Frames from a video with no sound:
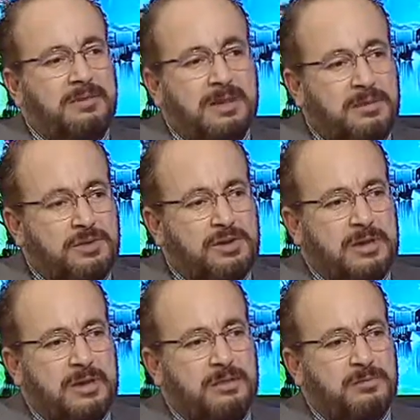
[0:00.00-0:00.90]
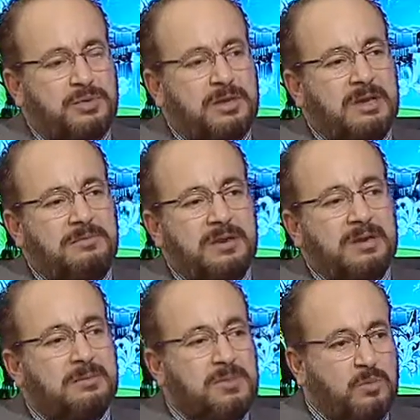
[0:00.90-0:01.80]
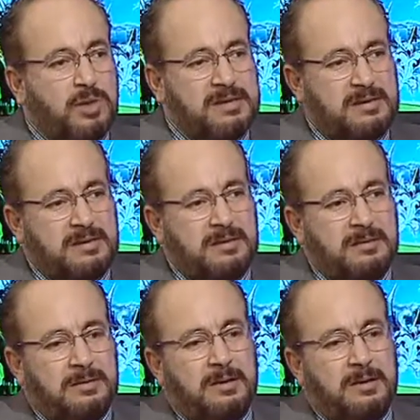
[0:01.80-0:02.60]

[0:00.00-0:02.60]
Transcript: قيم الشارع مشكله في قيم المؤسسه